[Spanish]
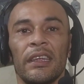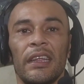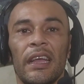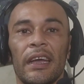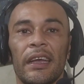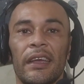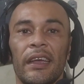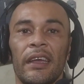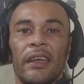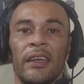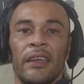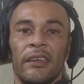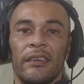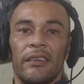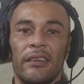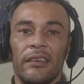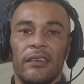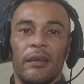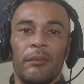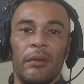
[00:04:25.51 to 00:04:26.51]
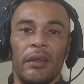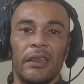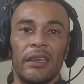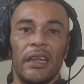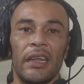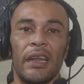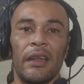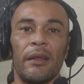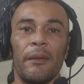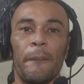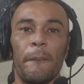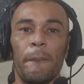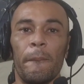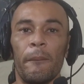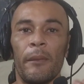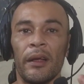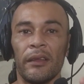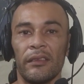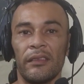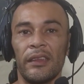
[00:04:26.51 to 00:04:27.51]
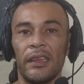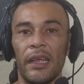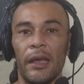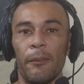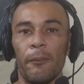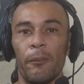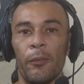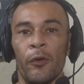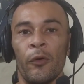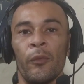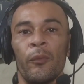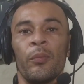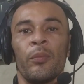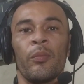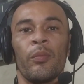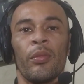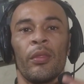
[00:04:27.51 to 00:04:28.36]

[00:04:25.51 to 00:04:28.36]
ya que si se mantienen más tiempo